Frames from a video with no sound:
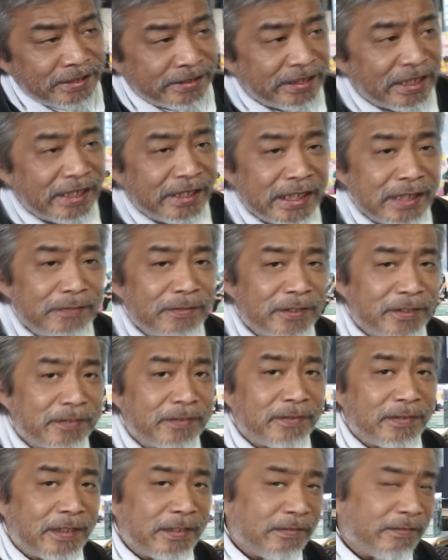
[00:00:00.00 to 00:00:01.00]
何でもす
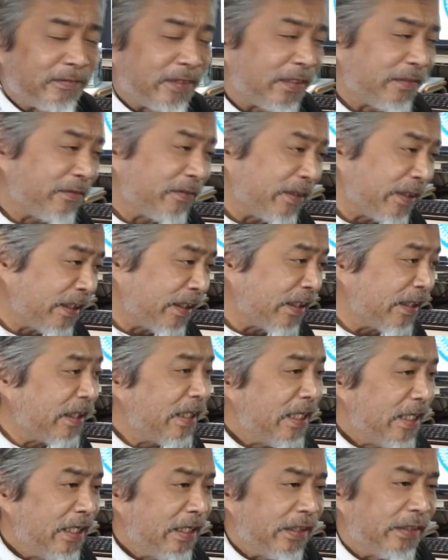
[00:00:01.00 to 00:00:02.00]
るって言った時に
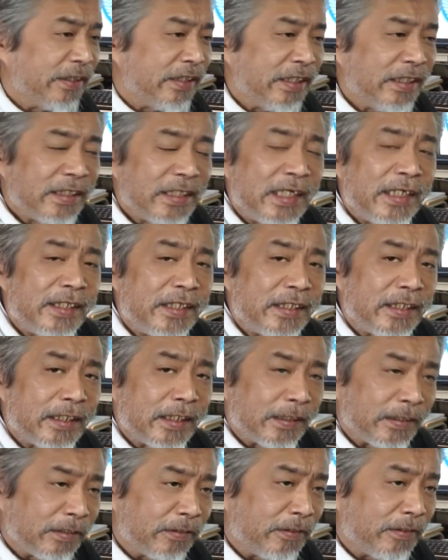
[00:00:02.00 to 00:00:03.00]
人体実
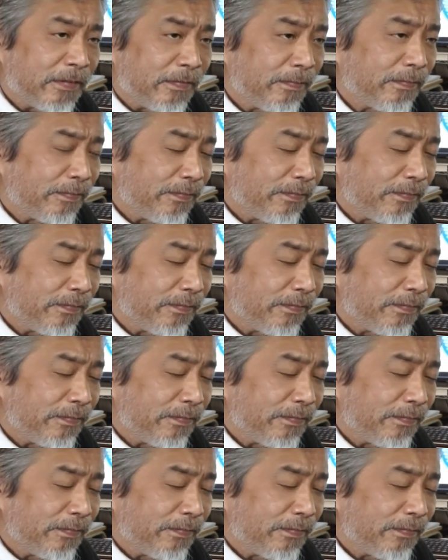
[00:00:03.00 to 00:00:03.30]
験の